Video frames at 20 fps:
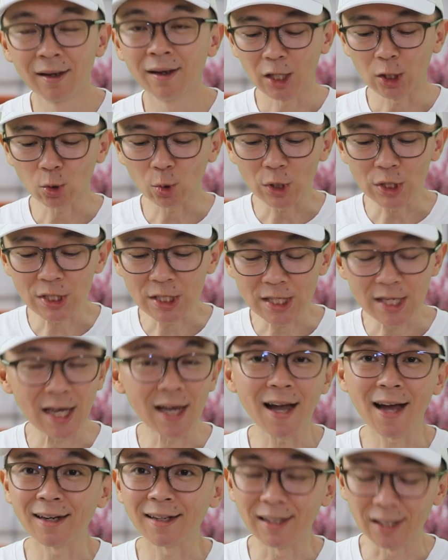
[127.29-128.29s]
itu
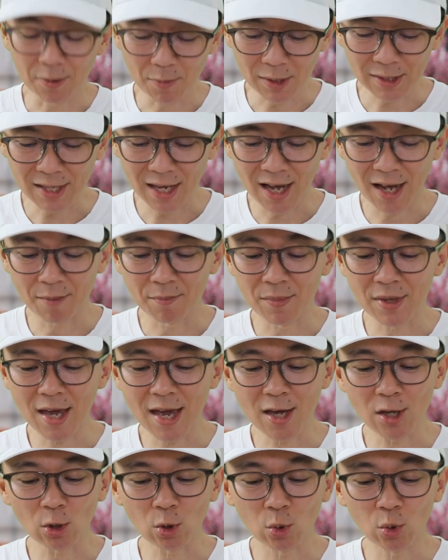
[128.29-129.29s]
isinya ada lima saham,
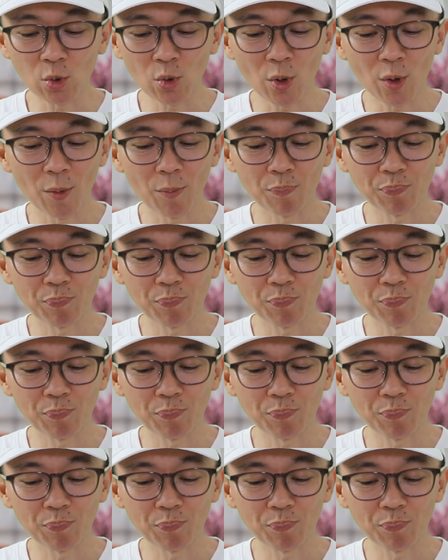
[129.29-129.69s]
yaitu